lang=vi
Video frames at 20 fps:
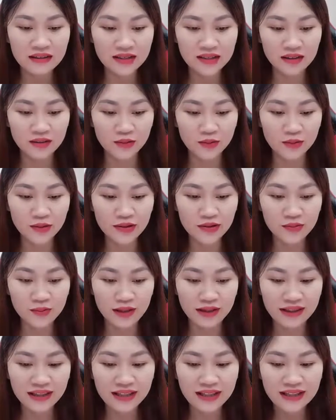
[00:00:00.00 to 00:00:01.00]
Chờ nuốt
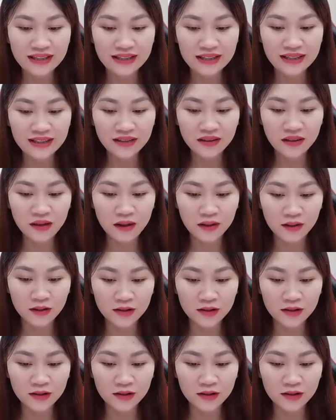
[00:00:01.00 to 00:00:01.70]
xuống, thế nhưng còn có